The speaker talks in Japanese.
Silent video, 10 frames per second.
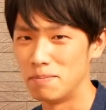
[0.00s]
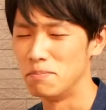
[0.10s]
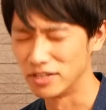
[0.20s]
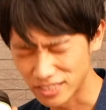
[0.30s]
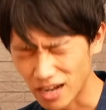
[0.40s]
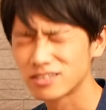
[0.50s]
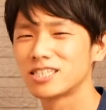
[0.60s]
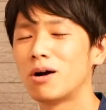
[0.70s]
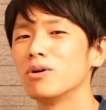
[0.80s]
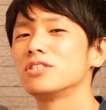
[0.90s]
めちゃく
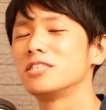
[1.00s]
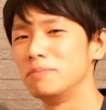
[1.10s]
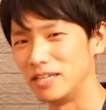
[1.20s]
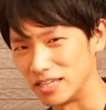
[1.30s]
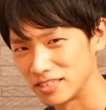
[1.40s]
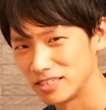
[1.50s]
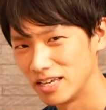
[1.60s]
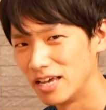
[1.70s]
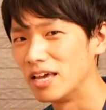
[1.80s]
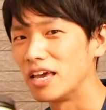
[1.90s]
ちゃおすすめです
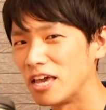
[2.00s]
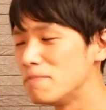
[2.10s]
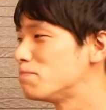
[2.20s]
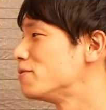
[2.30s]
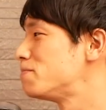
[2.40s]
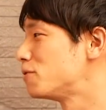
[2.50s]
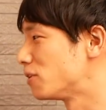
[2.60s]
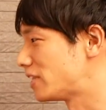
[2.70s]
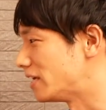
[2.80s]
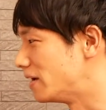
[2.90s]

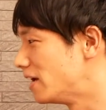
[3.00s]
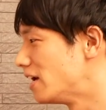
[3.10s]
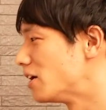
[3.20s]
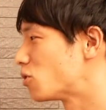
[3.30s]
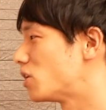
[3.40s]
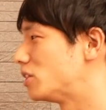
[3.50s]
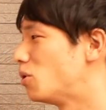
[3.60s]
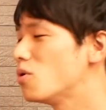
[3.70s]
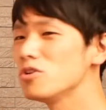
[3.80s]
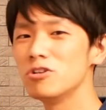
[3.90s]
ヘンププロテインこれ
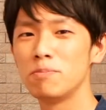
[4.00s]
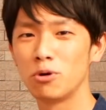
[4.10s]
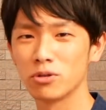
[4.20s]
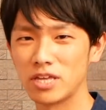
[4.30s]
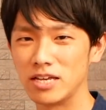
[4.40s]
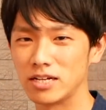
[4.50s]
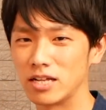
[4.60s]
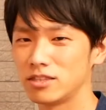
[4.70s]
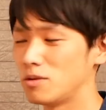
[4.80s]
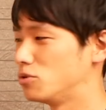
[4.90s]
どういうプロテイン
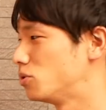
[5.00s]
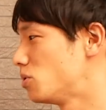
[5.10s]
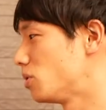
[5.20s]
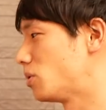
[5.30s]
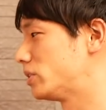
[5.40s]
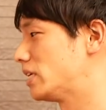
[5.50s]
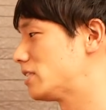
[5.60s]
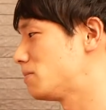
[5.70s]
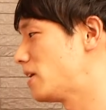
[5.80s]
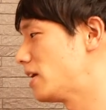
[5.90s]
かっていうものをご
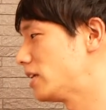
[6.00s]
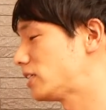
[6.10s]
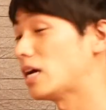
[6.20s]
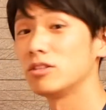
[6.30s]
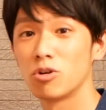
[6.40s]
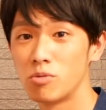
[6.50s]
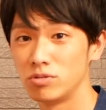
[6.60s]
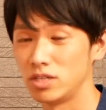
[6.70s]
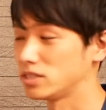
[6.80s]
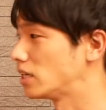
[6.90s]
説明したいと思う
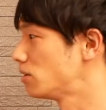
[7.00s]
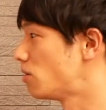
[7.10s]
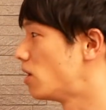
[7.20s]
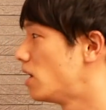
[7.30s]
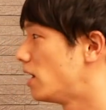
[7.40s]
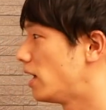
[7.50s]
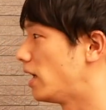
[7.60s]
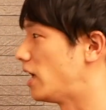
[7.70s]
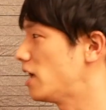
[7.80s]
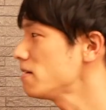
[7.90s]
んですけど
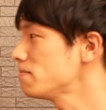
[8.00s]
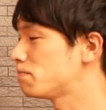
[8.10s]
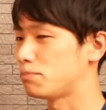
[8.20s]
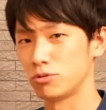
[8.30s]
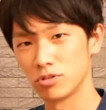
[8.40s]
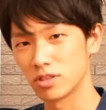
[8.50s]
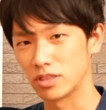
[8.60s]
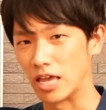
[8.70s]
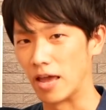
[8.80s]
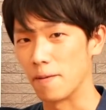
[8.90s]
ヘンプっ
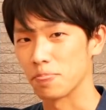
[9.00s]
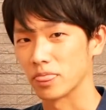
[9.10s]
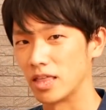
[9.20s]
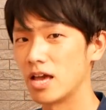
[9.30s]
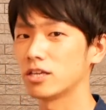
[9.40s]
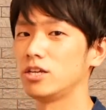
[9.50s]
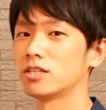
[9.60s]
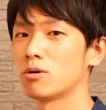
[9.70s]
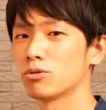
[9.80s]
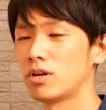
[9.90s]
てね聞い
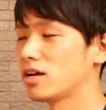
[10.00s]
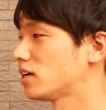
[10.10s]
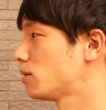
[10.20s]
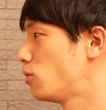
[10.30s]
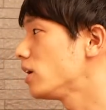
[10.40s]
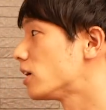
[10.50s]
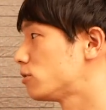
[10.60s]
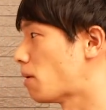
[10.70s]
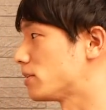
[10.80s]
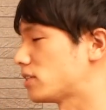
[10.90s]
たことない方も多いかと
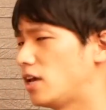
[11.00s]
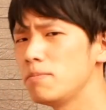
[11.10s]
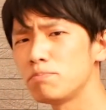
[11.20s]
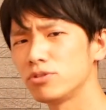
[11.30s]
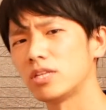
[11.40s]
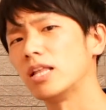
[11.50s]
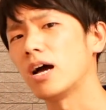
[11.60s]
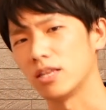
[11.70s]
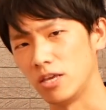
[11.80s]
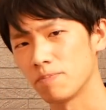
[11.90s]
思いますヘンプって
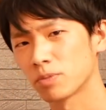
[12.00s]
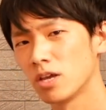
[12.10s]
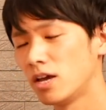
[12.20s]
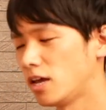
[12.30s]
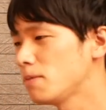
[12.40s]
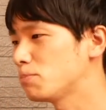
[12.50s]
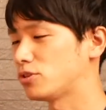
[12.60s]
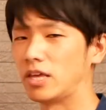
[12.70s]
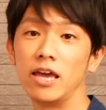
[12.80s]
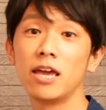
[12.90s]
何ヘンプっ
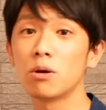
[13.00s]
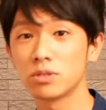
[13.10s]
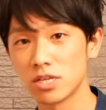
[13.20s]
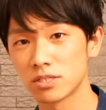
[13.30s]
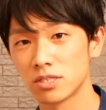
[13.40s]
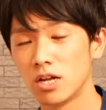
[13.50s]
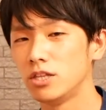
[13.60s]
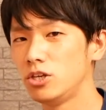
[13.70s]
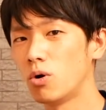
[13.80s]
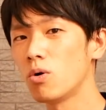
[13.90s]
て英語です
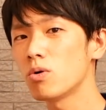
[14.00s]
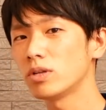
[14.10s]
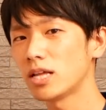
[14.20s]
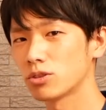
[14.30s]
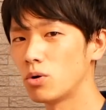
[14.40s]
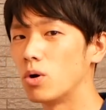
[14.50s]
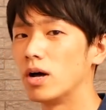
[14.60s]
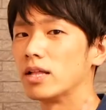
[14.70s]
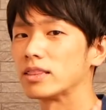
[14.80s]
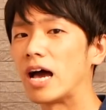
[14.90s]
日本語だと
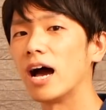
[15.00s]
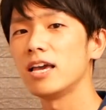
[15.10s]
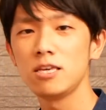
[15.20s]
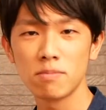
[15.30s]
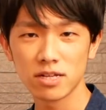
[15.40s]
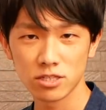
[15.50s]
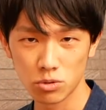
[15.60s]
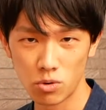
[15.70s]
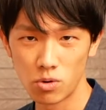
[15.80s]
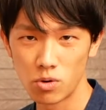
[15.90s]
大麻
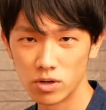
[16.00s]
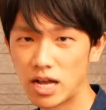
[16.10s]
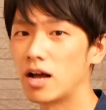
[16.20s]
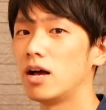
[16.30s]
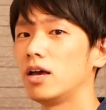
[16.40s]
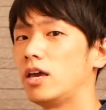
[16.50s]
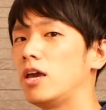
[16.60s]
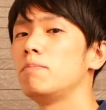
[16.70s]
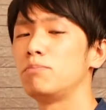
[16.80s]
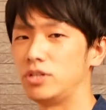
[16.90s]
草が
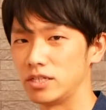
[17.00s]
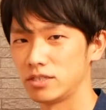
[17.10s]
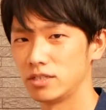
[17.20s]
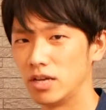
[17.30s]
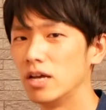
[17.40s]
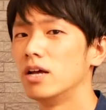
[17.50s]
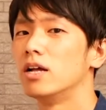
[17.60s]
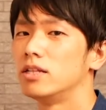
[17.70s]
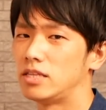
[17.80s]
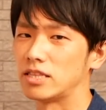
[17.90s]
ヘンプです
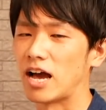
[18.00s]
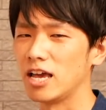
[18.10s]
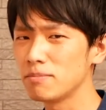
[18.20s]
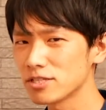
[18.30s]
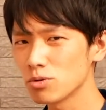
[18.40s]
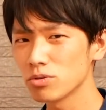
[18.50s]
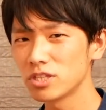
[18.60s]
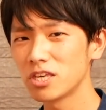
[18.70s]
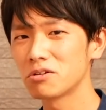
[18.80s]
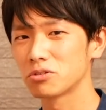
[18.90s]
で大麻草っ
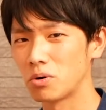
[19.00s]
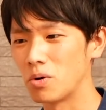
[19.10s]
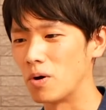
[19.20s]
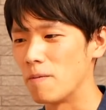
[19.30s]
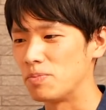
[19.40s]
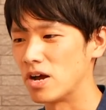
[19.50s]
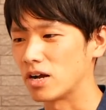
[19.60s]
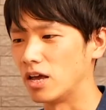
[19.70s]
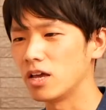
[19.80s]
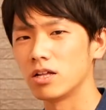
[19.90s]
て聞くとなん
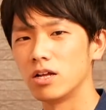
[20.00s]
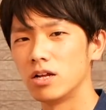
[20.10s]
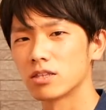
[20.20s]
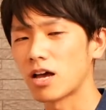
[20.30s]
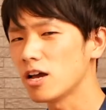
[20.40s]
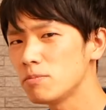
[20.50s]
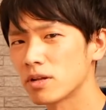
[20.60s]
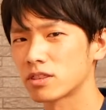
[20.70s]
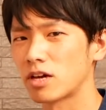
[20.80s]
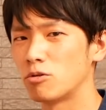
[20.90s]
かえ大
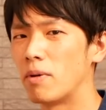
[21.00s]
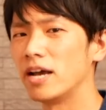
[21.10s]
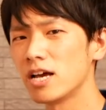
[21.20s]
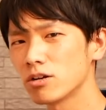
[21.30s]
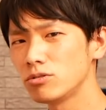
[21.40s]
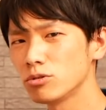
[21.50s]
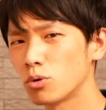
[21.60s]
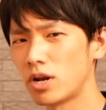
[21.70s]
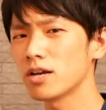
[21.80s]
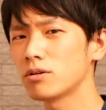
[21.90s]
麻ってあの麻薬の
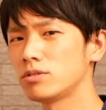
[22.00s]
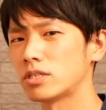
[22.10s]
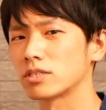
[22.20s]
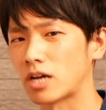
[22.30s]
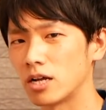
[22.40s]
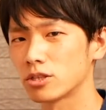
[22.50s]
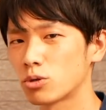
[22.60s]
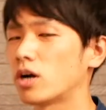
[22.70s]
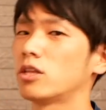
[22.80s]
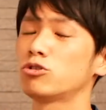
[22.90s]
ドラッグですか
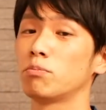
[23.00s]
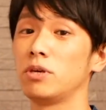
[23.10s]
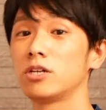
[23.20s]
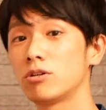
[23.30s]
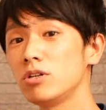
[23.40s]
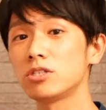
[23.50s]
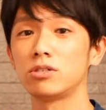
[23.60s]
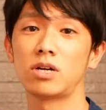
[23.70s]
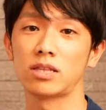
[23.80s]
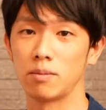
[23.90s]
とかってちょっとびっくりす
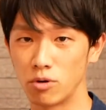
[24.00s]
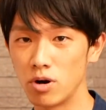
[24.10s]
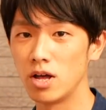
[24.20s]
る方も